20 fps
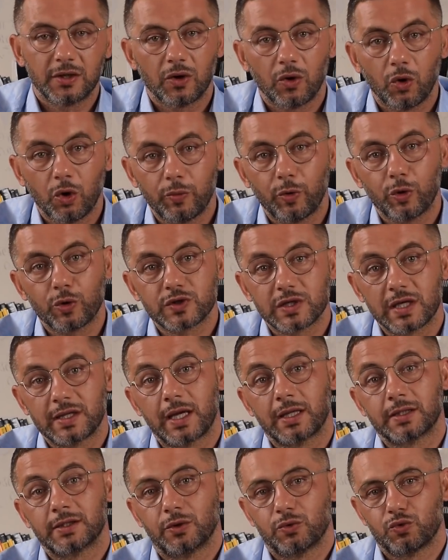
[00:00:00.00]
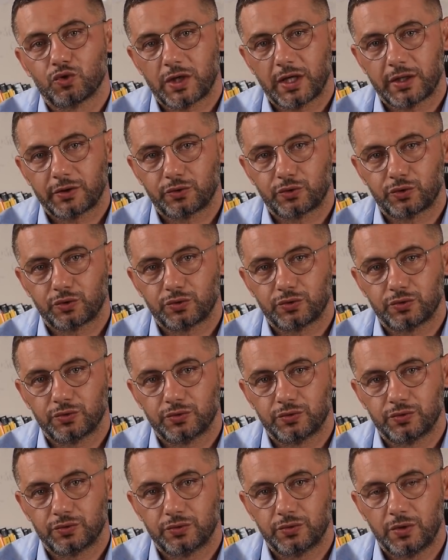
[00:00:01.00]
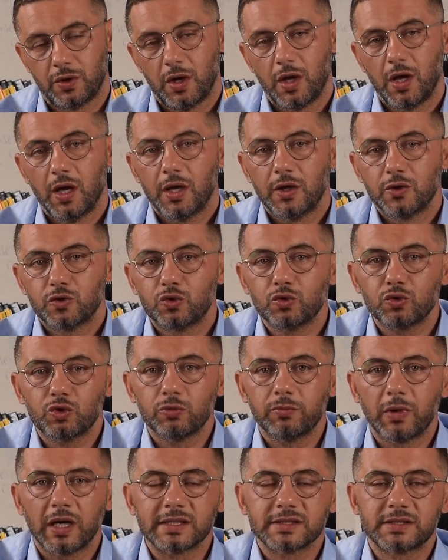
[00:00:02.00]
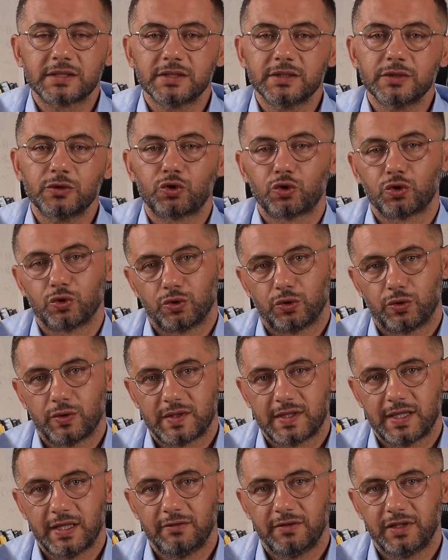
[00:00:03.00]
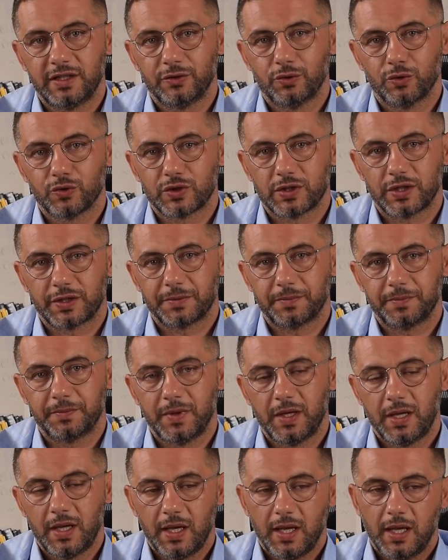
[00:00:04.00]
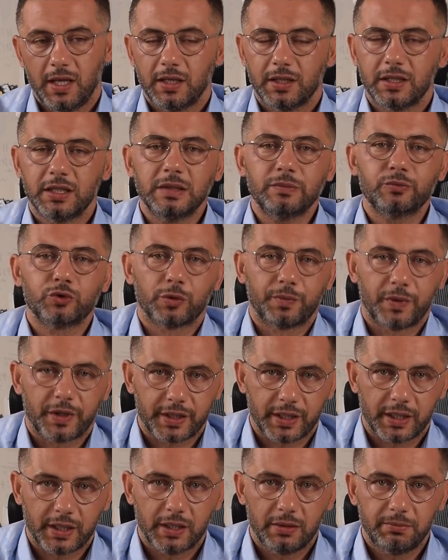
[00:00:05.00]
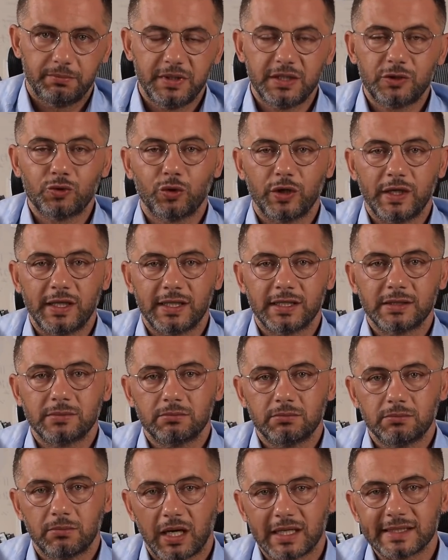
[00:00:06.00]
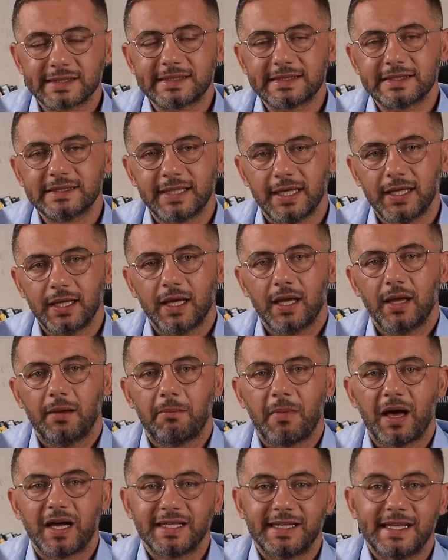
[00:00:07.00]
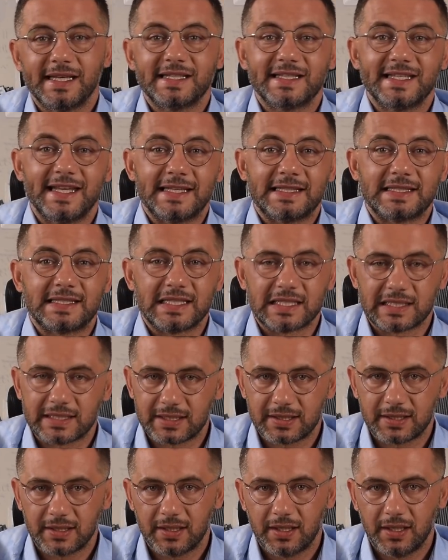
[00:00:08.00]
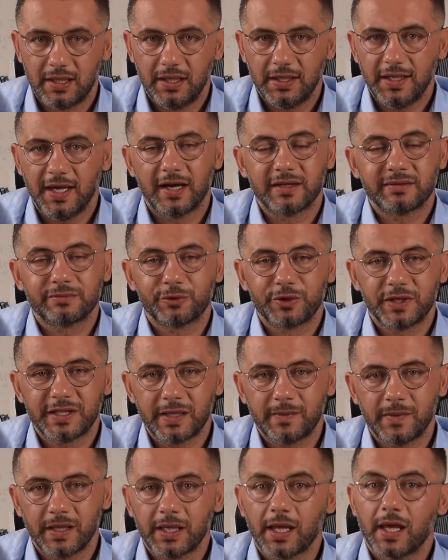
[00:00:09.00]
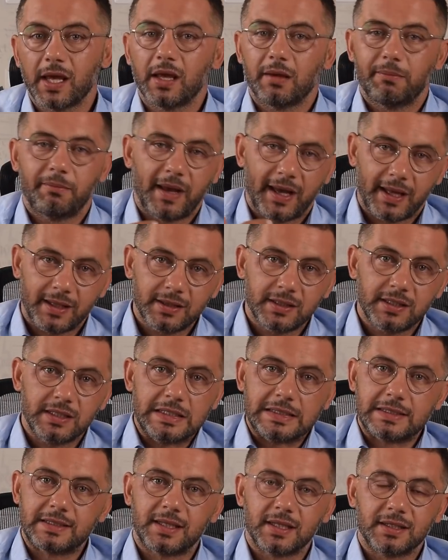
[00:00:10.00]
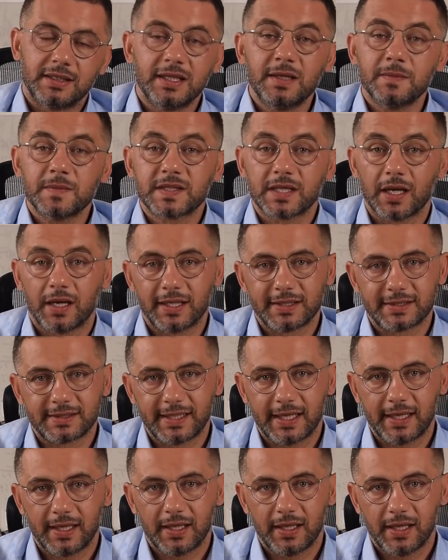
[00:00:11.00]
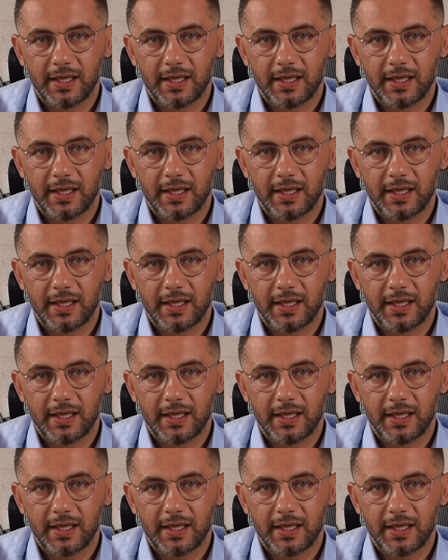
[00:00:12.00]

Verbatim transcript: o borsadan da uzak durun. Çünkü mantığı şu sevgili dostlarım. Kripto para. Bitcoin'in mantığı ne? Merkeziyetsiz. Yani bu ne demek? Ben istediğim saatte,